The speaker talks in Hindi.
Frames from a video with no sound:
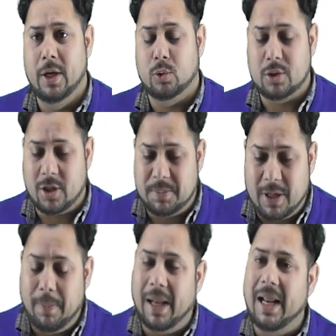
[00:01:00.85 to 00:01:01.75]
तो सबसे
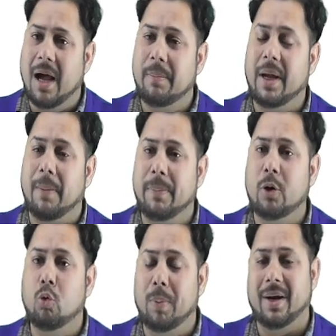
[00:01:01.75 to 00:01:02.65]
पहले हमें अपने
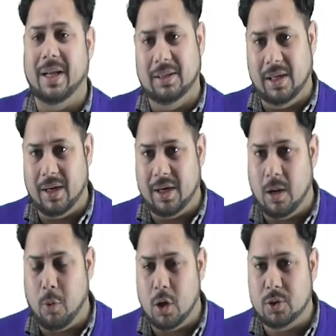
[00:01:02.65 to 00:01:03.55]
ऊपर नियंत्रण रखना
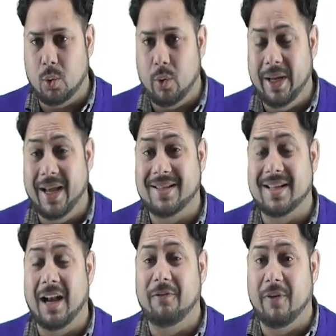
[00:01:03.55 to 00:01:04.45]
बहुत जरूरी है
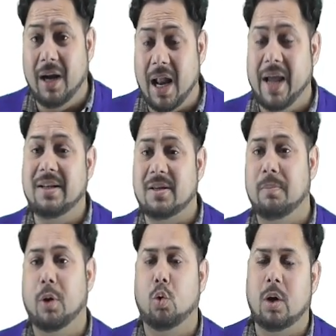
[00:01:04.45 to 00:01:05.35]
सेल्फ रिलायंस
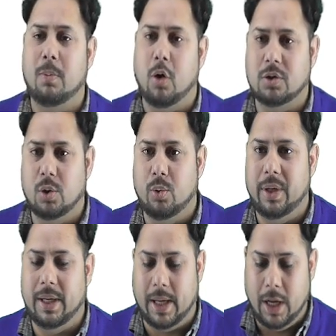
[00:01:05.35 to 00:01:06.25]
हमें होना बहुत जरूरी
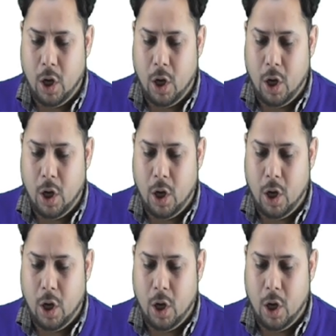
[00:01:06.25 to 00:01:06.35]
है